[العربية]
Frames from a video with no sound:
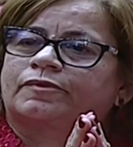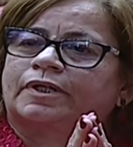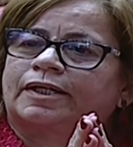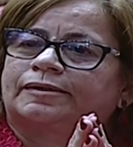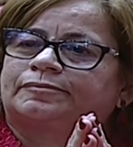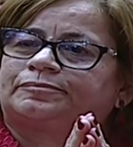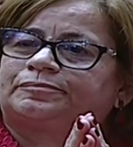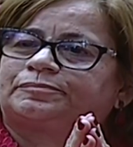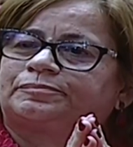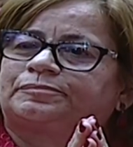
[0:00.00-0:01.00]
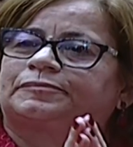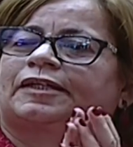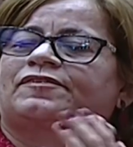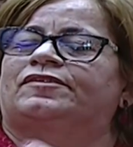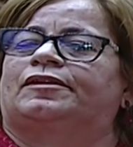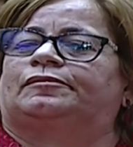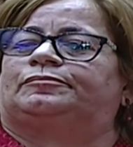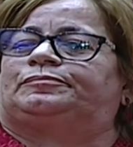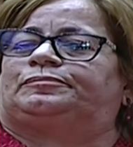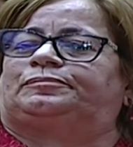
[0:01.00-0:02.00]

إقامة في الوقت اللي